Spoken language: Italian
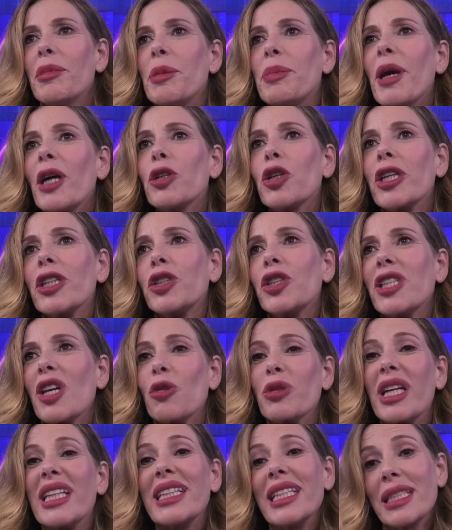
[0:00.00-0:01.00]
Mi piace che ci
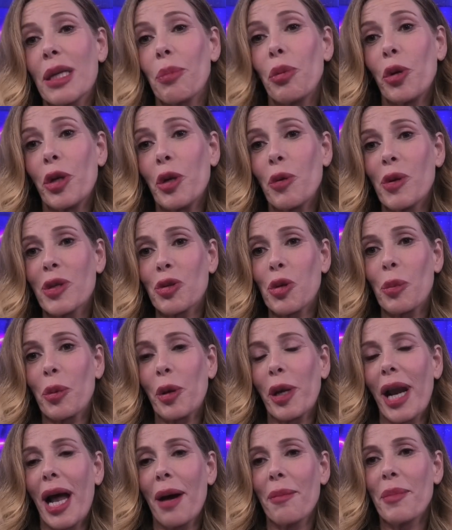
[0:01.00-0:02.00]
siano tanti sapori in questo
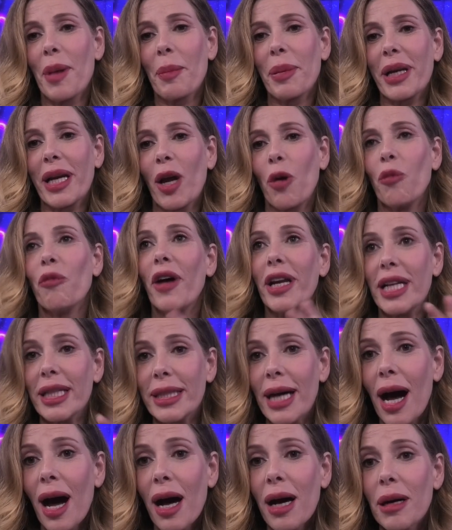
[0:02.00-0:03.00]
programma, perché è un
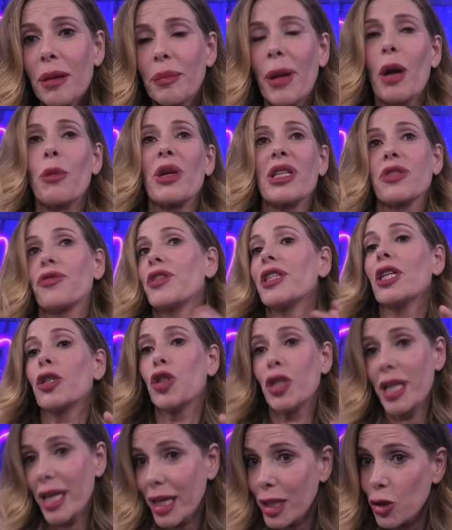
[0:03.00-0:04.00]
varietà, ma è una sfida
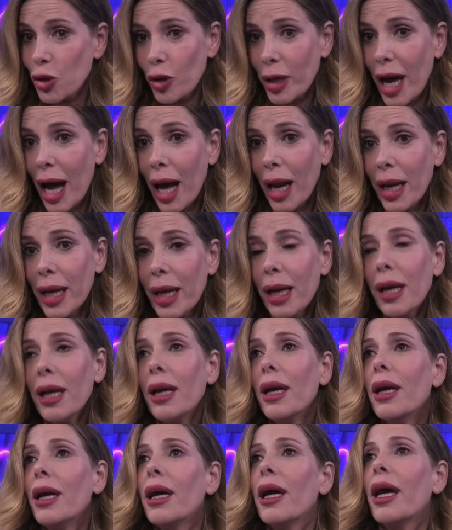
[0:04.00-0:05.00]
generazionale.
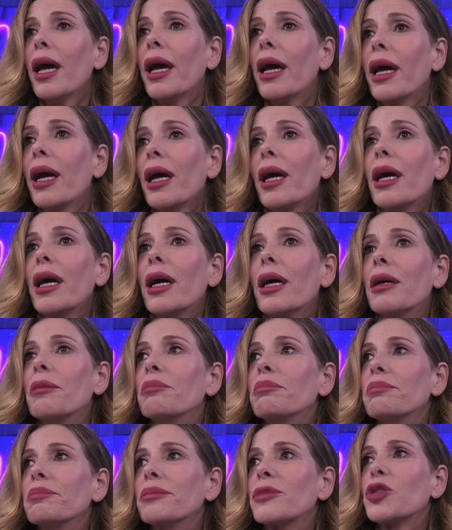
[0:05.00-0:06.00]

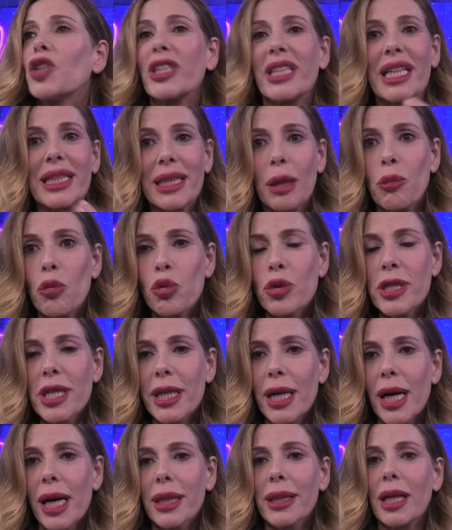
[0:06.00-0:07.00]
Ehm, c'è tanta
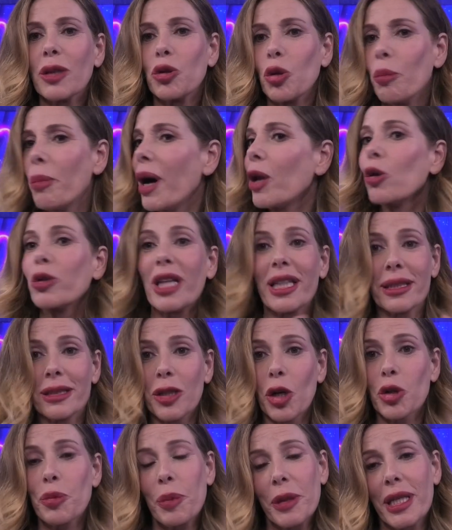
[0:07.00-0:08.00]
musica, tanto ballo,
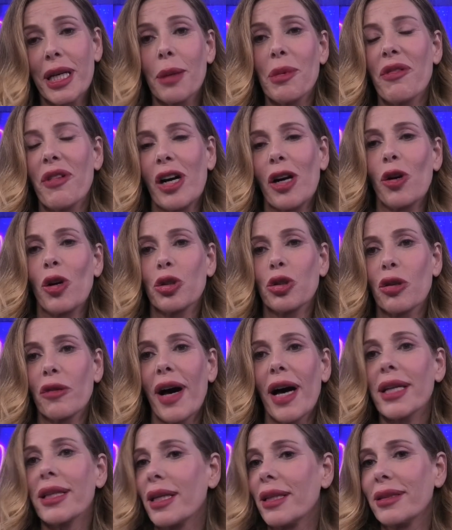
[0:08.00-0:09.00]
tanti ospiti che mi vengono a
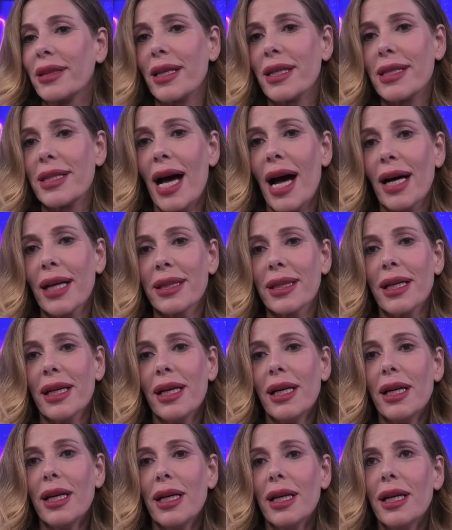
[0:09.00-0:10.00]
trovare, tante
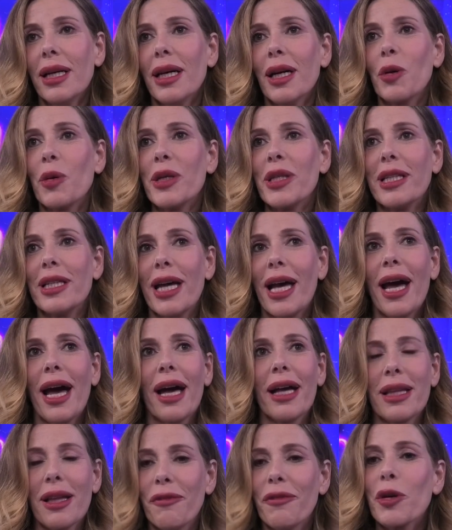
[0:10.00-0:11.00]
risate quindi
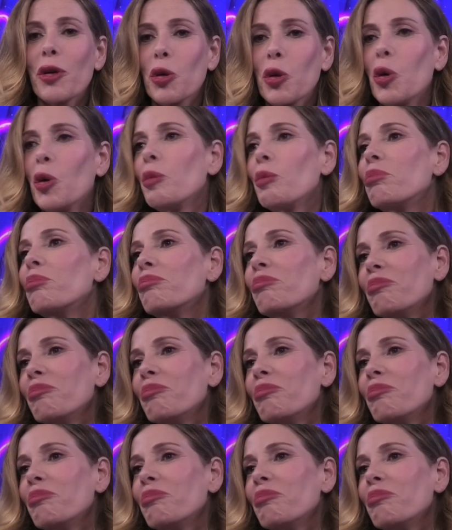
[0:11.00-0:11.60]
è davvero